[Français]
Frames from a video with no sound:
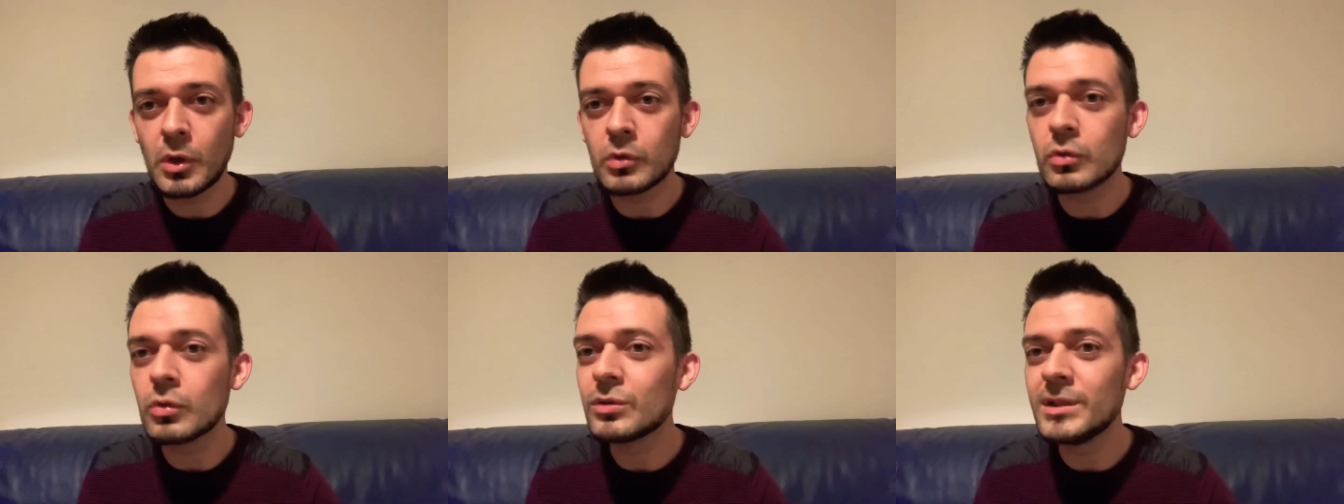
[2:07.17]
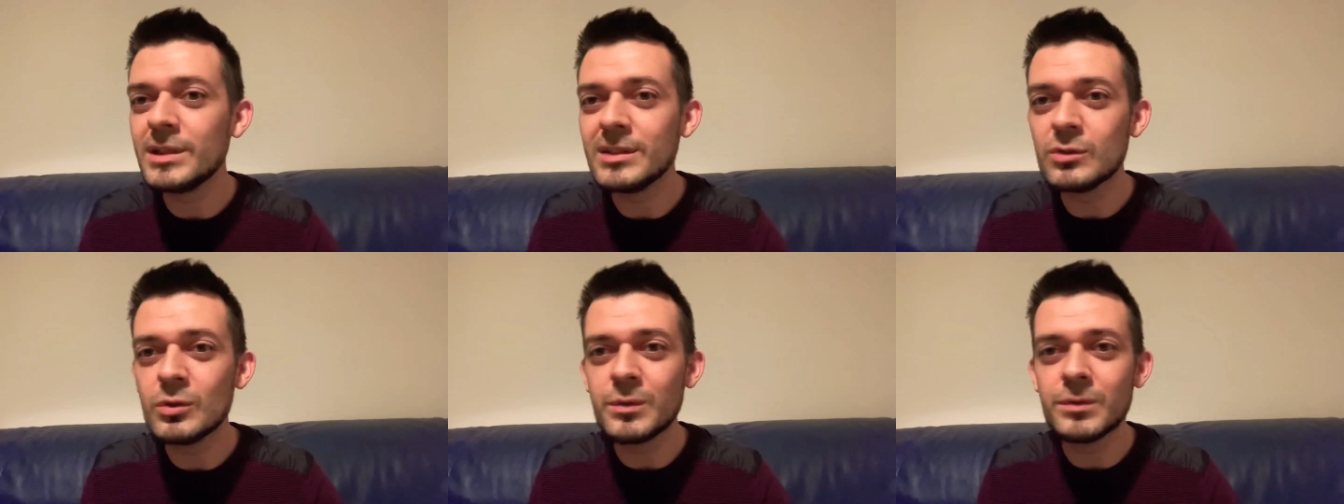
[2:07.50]
Donc
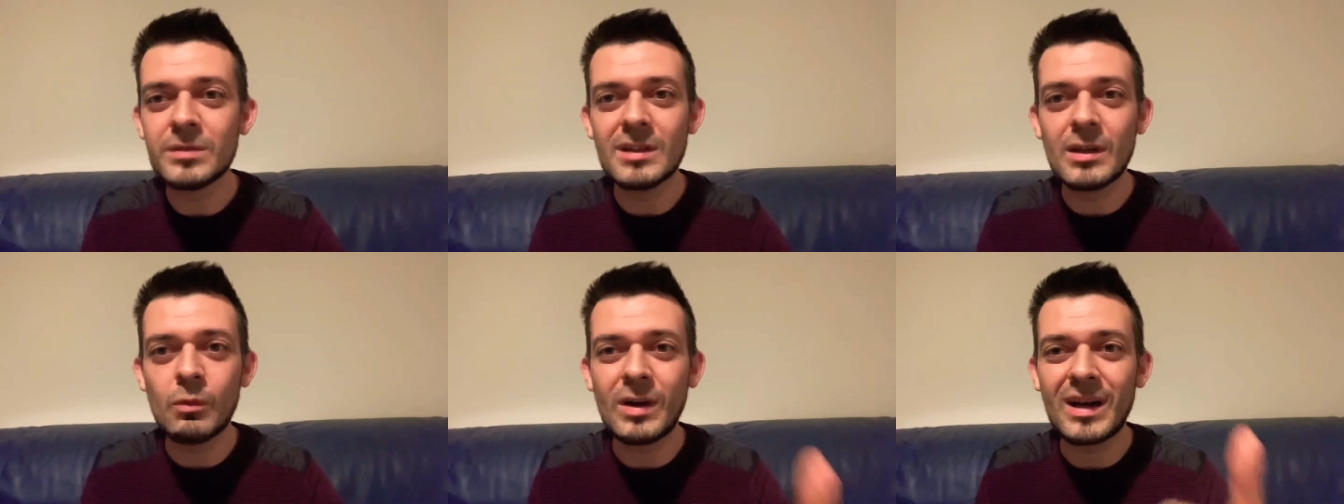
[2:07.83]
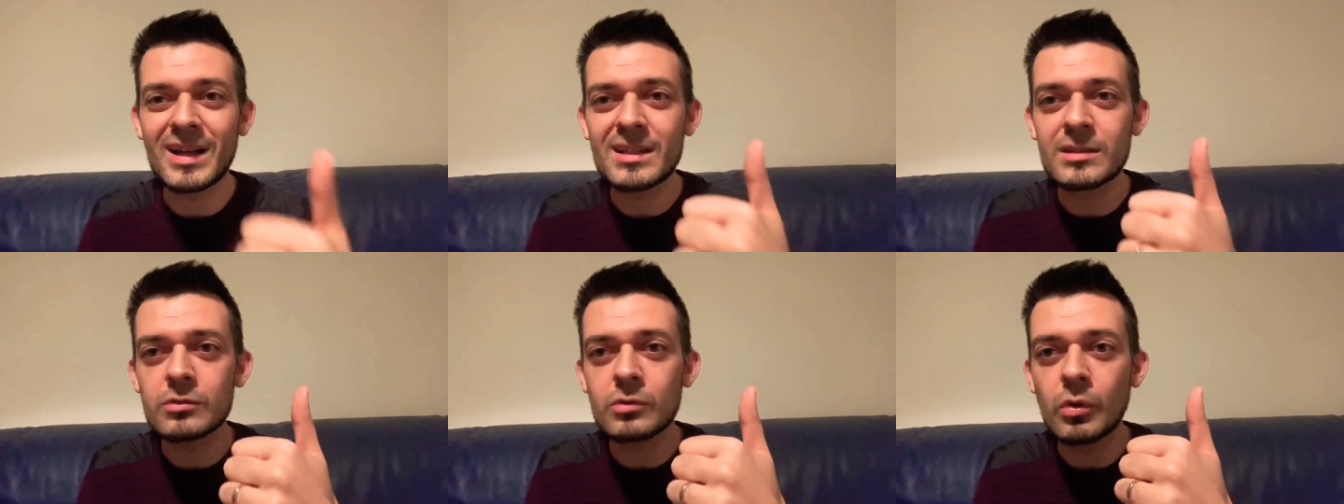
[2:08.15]
il suffit d'avoir
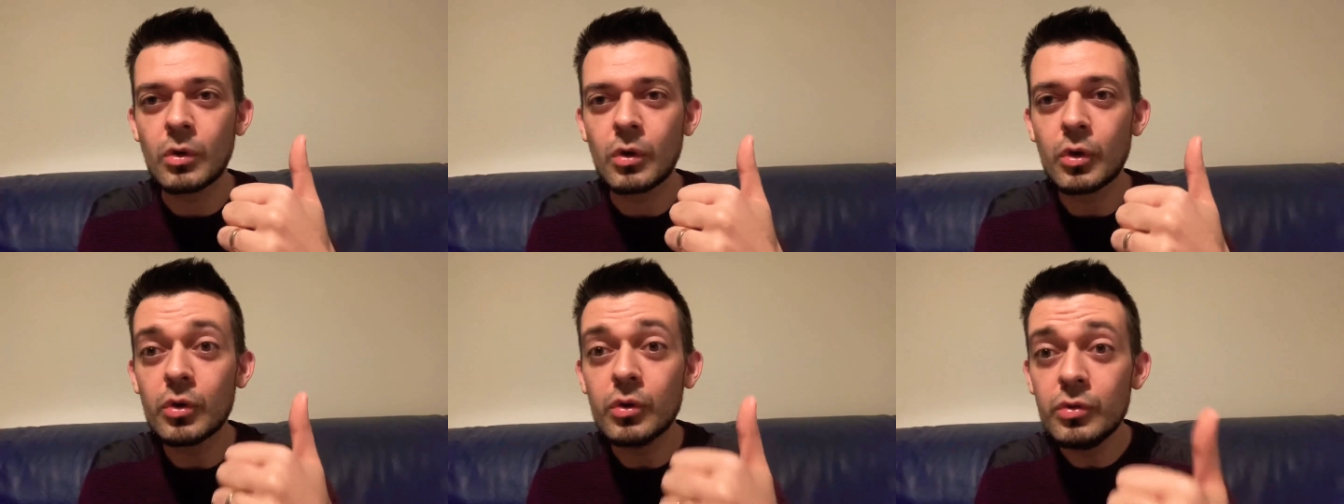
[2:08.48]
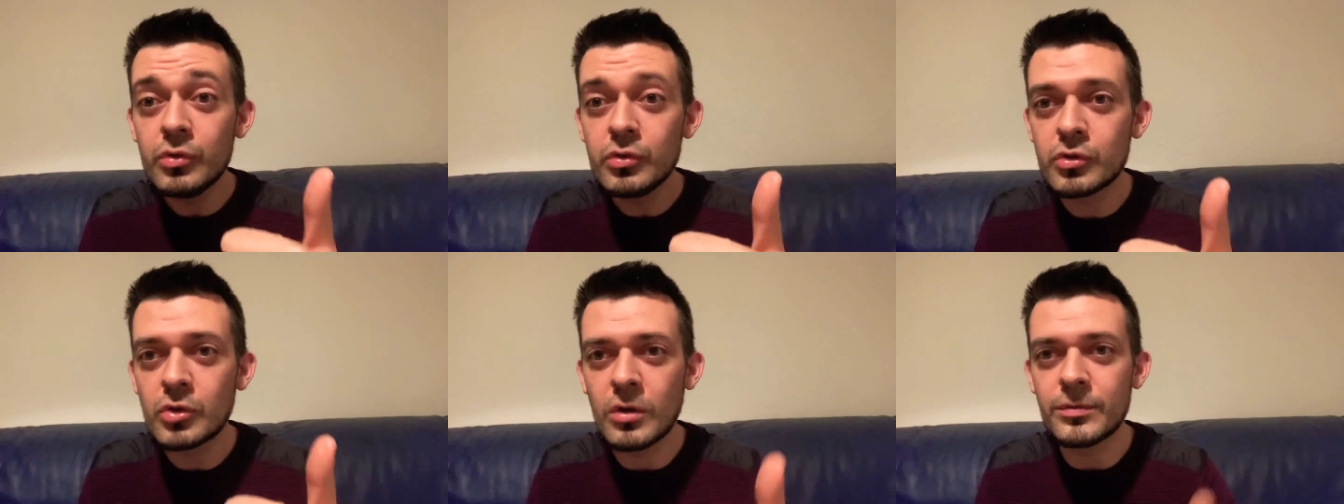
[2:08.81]
raison une
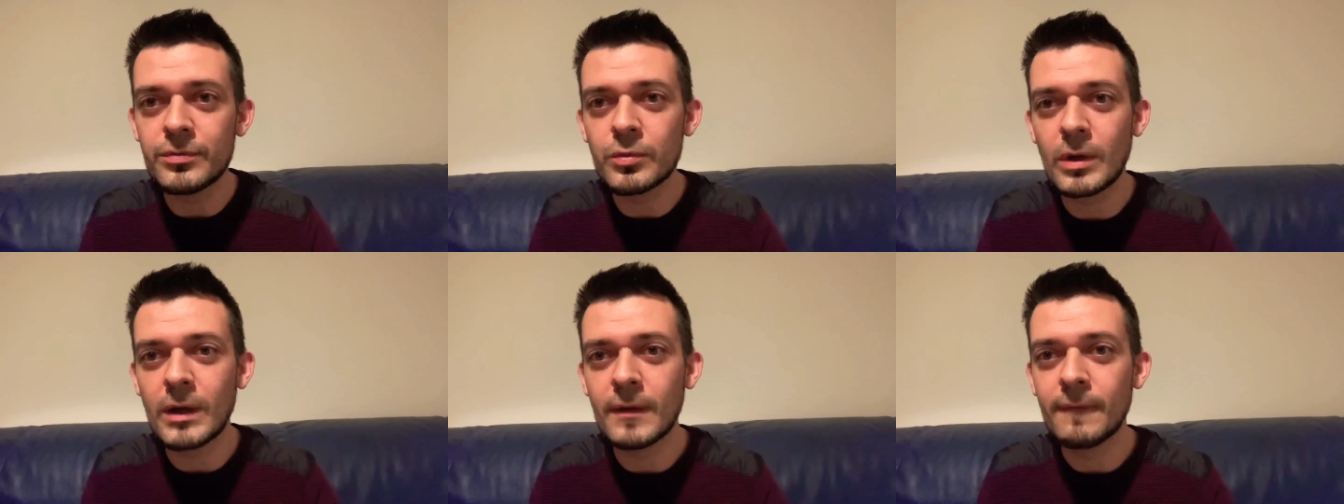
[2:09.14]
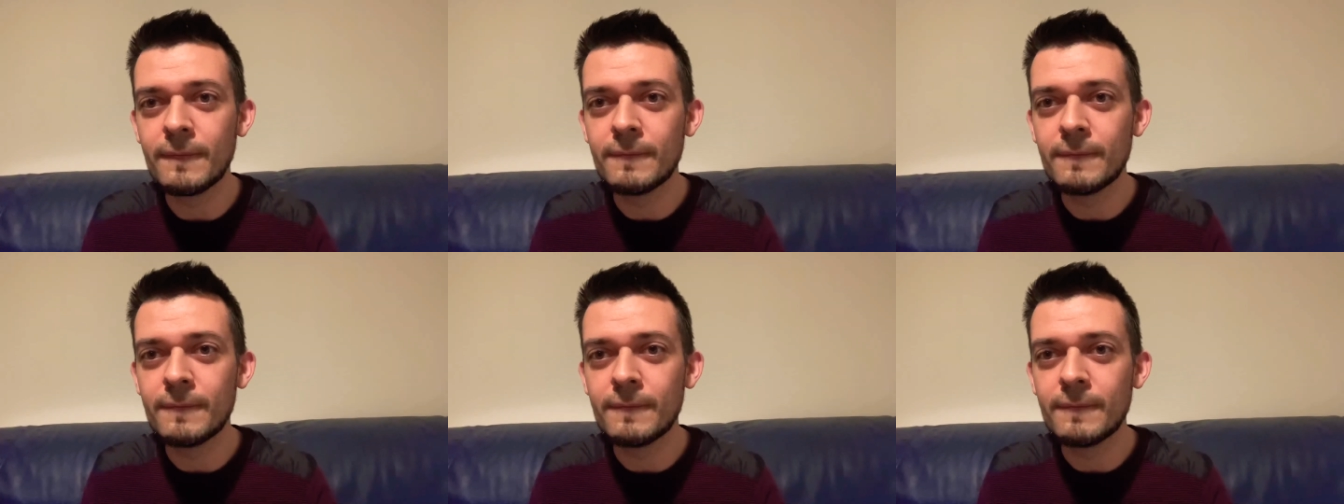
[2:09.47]
seule fois.